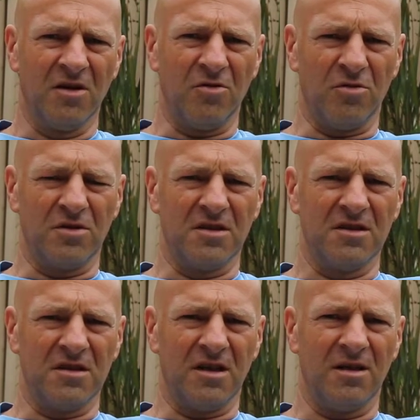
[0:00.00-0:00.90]

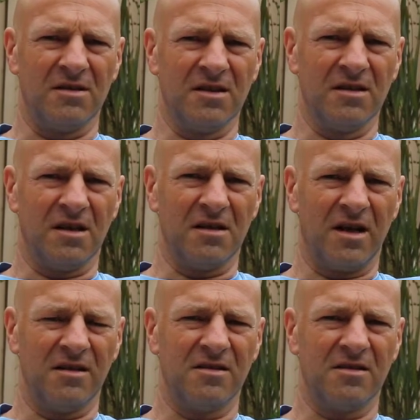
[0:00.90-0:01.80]
und äh, sind dann
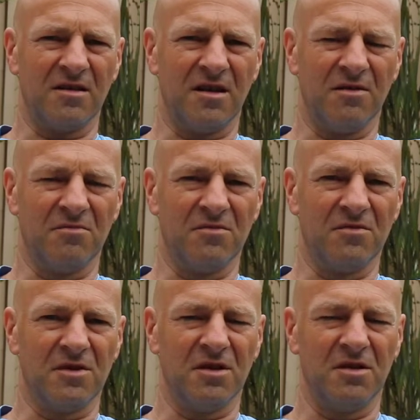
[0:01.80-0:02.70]
halt
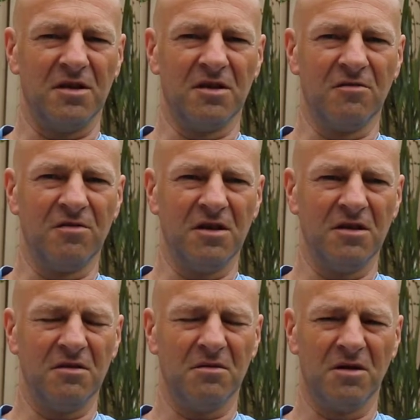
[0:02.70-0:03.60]
ähm,
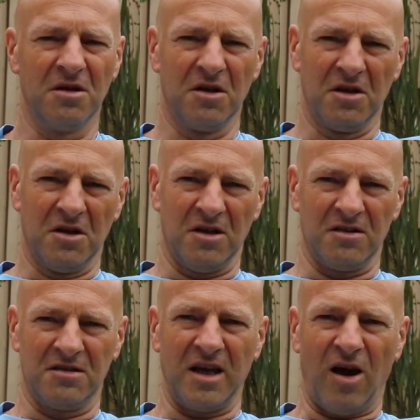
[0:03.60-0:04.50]
irgendwie
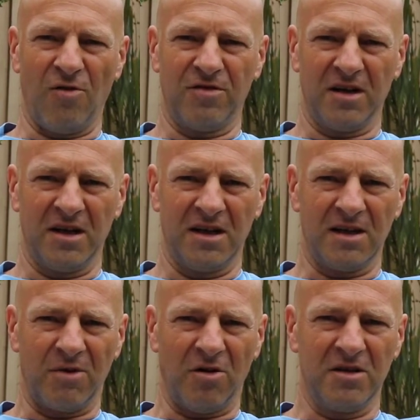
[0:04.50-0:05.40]
sehr aufgeregt,
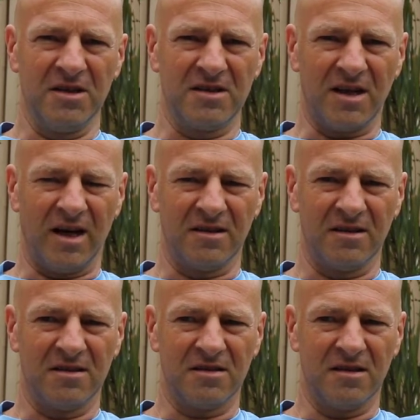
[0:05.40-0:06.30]
aber auch
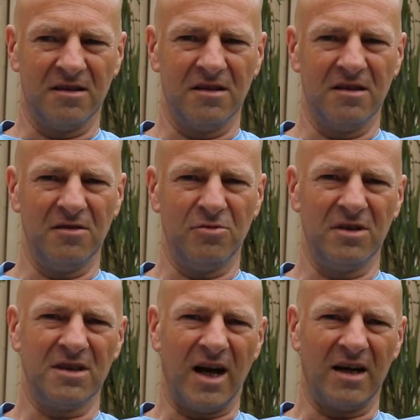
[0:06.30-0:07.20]
nichtsahnend in die
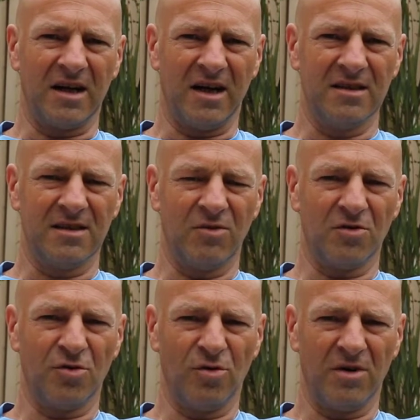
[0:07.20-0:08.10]
USA gereist im
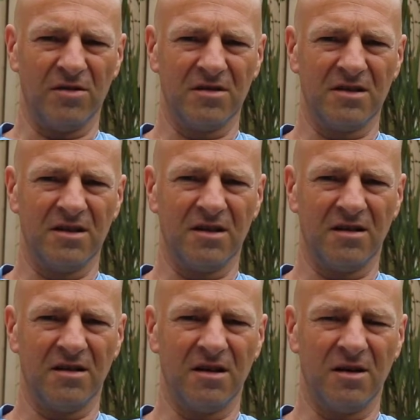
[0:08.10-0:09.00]
Oktober und sind
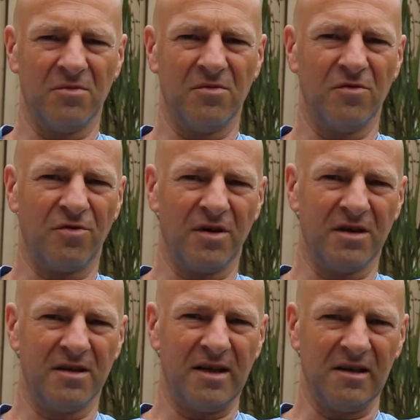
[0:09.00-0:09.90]
dann ähm,
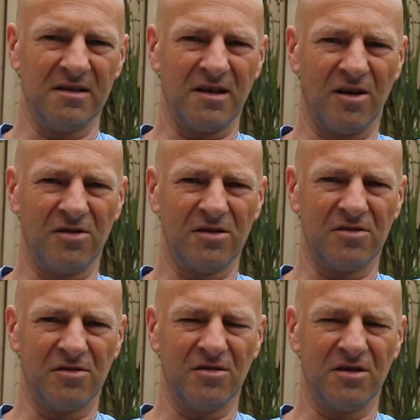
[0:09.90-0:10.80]
von Dallas aus
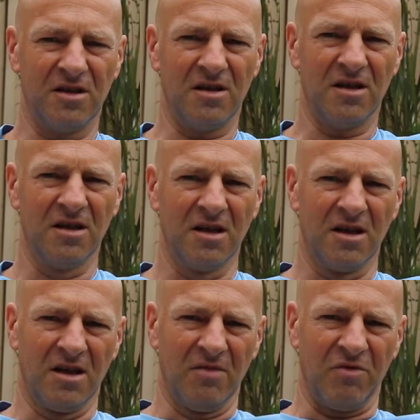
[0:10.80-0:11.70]
und
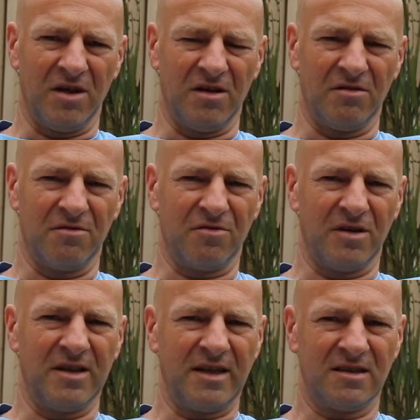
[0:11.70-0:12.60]
äh, äh,
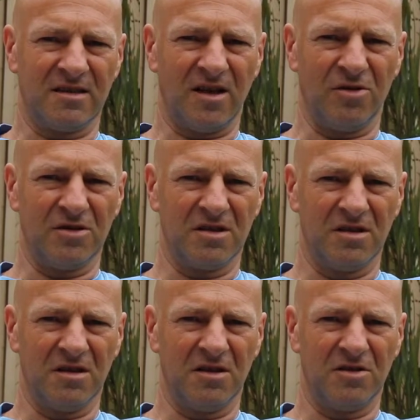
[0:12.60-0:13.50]
von Texas aus
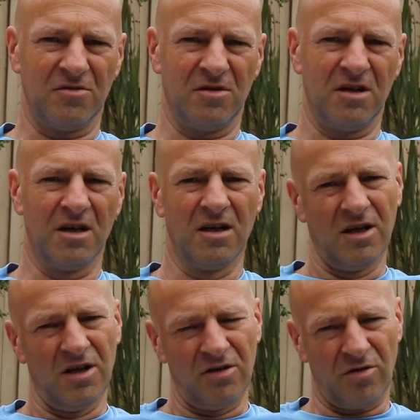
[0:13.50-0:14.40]
in Richtung
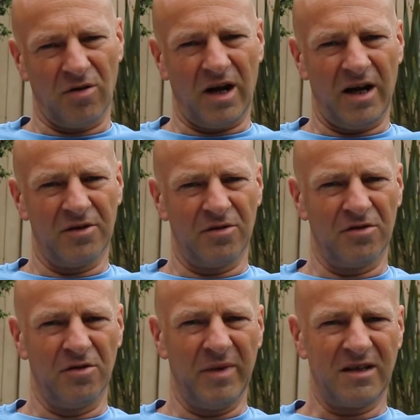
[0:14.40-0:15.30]
Colorado,
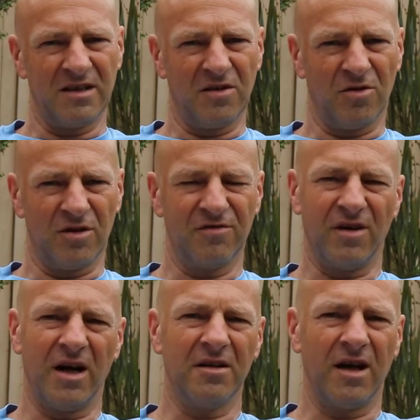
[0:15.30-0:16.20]
New Mexico
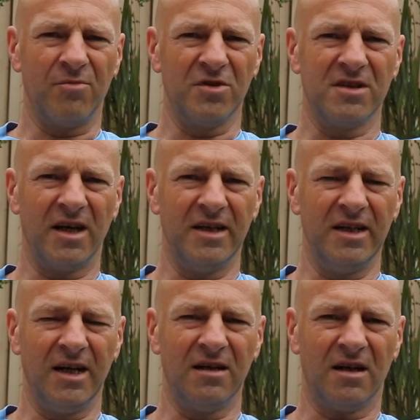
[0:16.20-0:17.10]
gefahren, haben uns da die
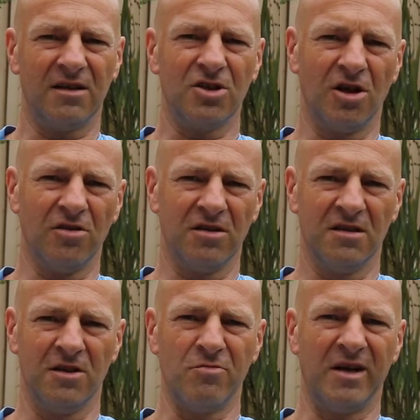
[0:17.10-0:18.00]
Gegend angeschaut und
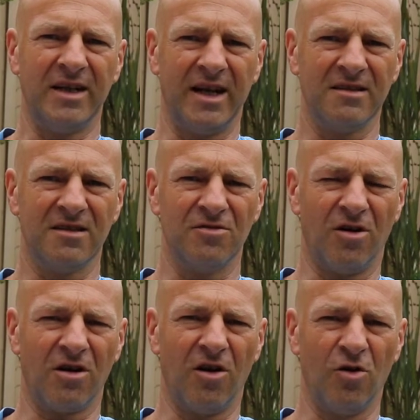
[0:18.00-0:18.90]
sind über Kansas und
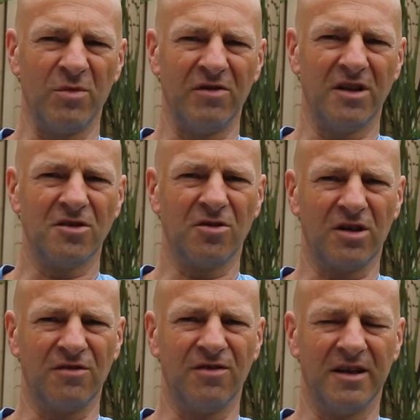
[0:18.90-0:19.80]
Oklahoma wieder
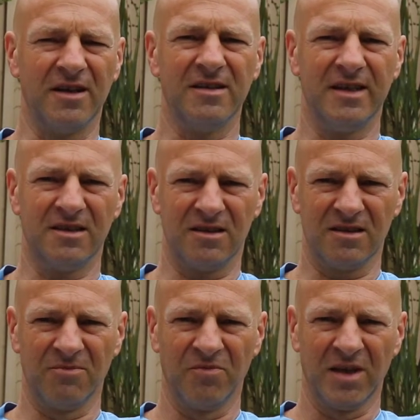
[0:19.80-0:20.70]
zurückgefahren nach
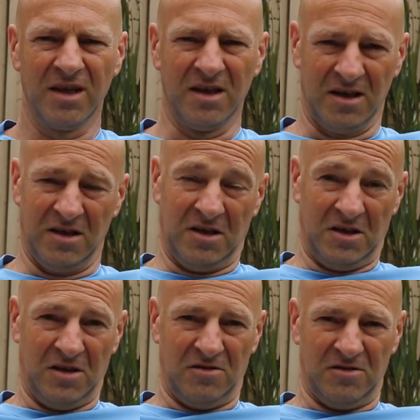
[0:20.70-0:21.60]
Texas
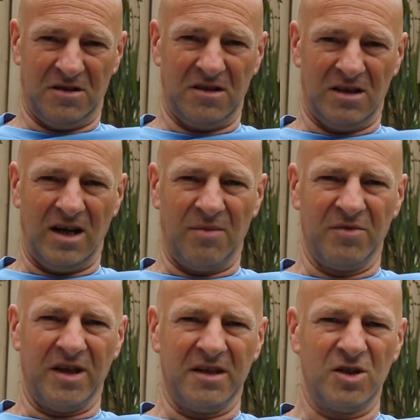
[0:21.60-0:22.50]
und äh,
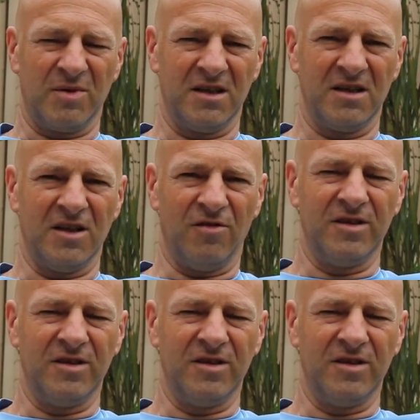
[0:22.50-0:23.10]
haben dann entsprechend auf